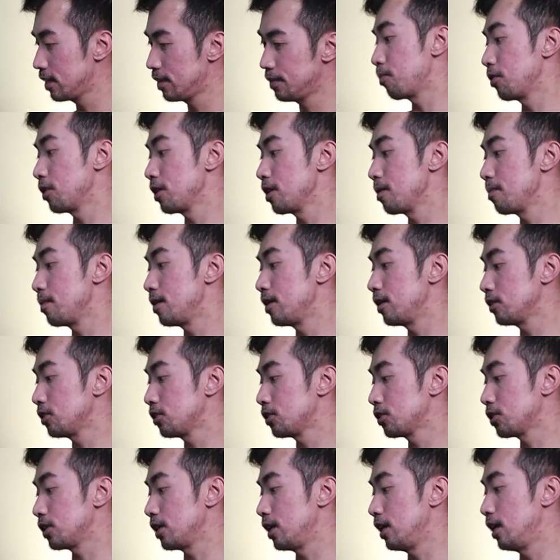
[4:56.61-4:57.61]
Pretty
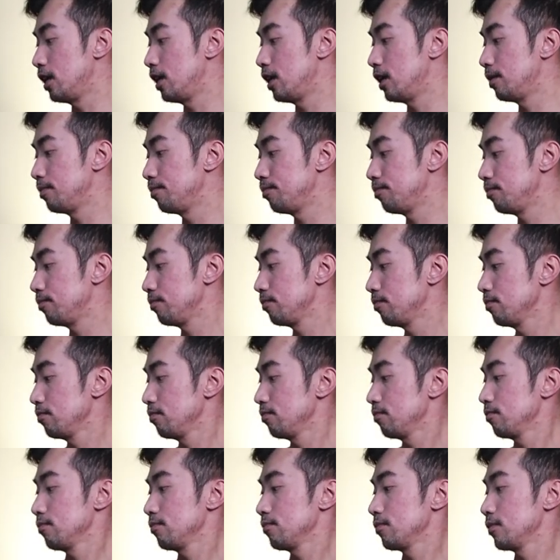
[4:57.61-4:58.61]
much, um,
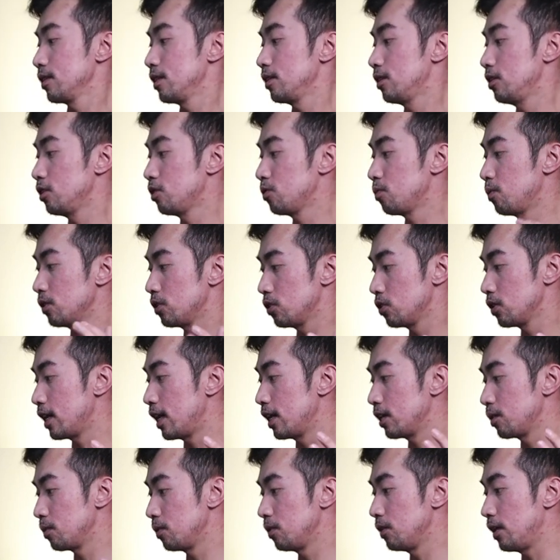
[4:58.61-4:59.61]
this is what you
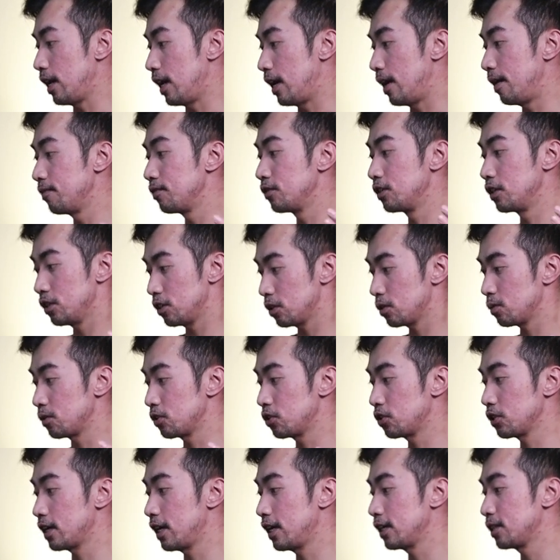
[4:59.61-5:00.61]
guys will have. This is
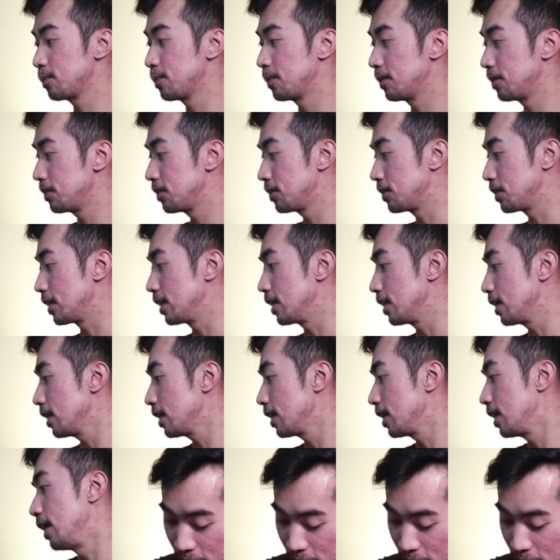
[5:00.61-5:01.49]
what you guys will see.